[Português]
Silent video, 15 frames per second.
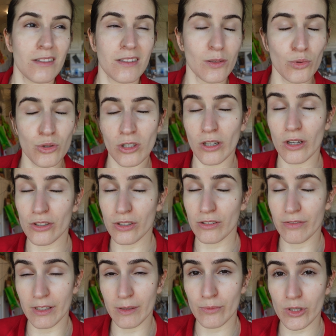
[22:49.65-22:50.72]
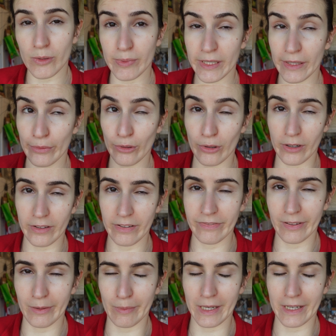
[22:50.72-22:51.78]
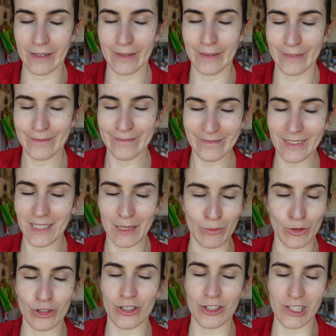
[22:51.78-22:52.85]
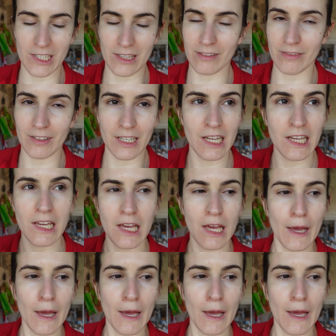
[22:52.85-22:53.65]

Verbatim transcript: Somos só nós que vemos, apesar de eu agora filmar e um monte de gente ver,